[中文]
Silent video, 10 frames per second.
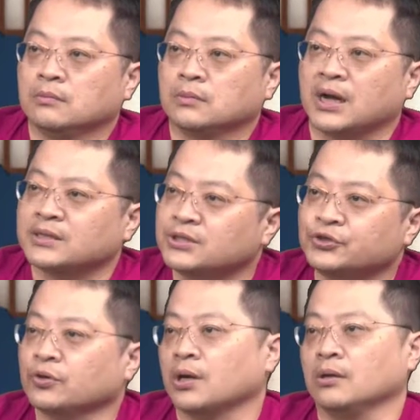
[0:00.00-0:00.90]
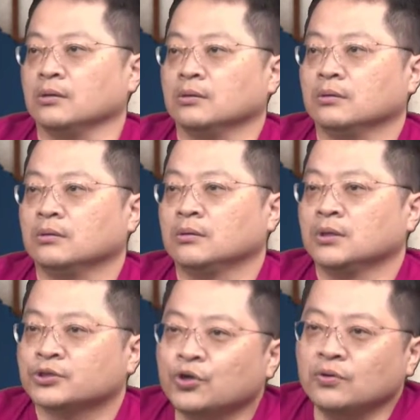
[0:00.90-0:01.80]
开心就好了，
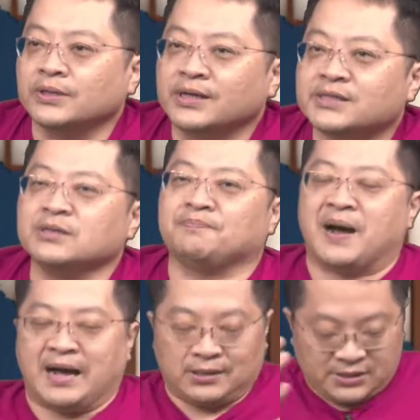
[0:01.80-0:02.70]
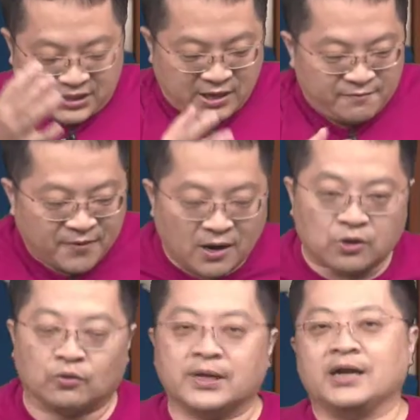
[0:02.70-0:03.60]
重点是把钱放到
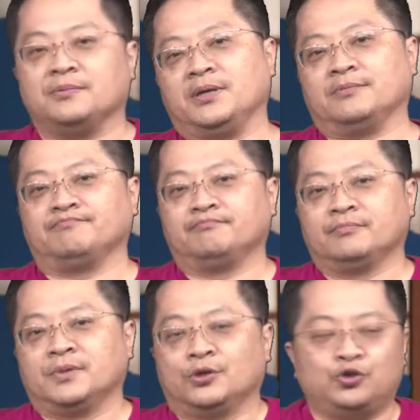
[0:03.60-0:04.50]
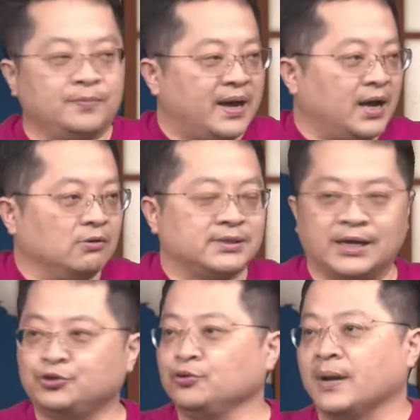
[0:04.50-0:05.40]
口袋里面，去买豪宅，
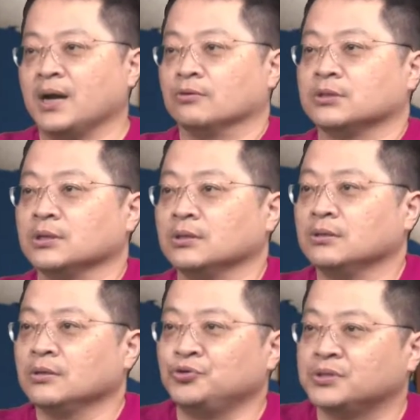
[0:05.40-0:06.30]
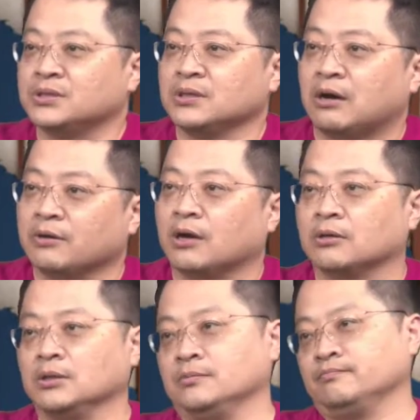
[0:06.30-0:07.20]
去买好车，去吃好料
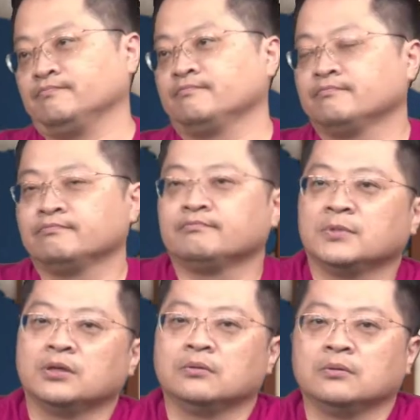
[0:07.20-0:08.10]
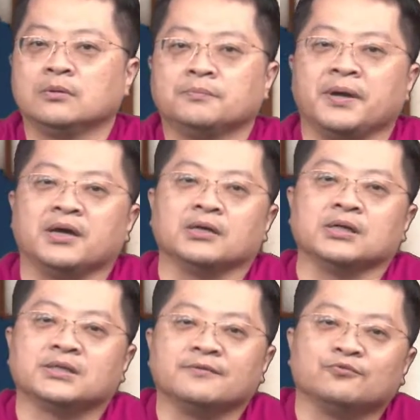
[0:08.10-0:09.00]
理。配合着
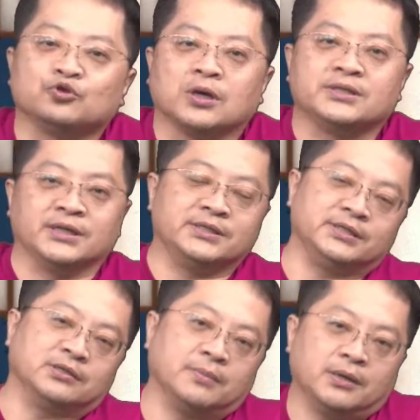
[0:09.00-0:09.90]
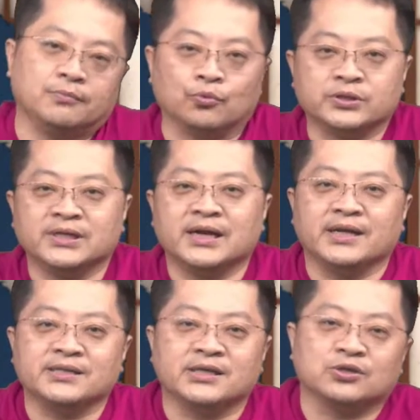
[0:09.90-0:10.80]
政府说要解禁了嘛？我今天在
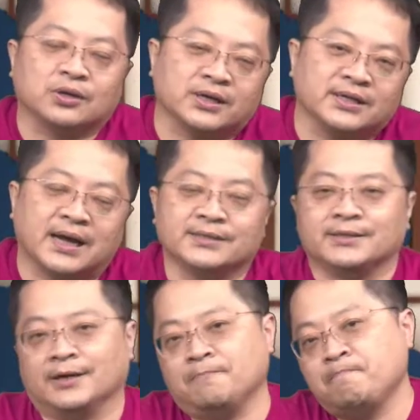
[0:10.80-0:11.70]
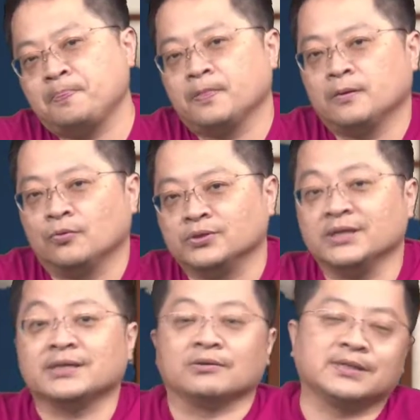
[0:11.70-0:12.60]
连线的时候还跟大家讲，我今天
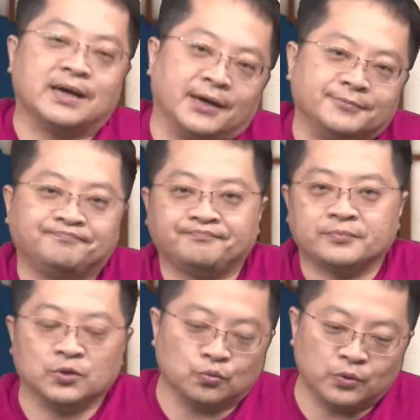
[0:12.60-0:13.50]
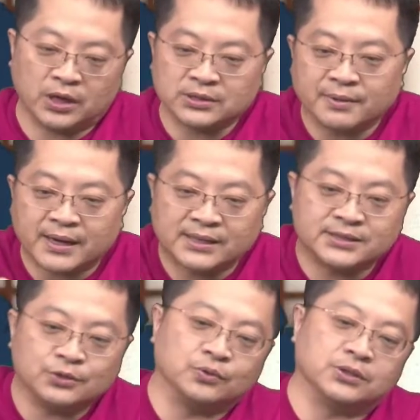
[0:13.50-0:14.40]
早上啊，就无聊这边看
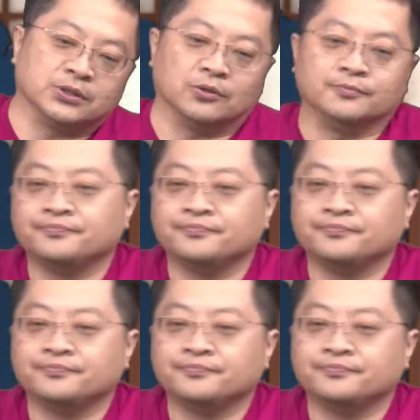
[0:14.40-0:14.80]
新闻的时候，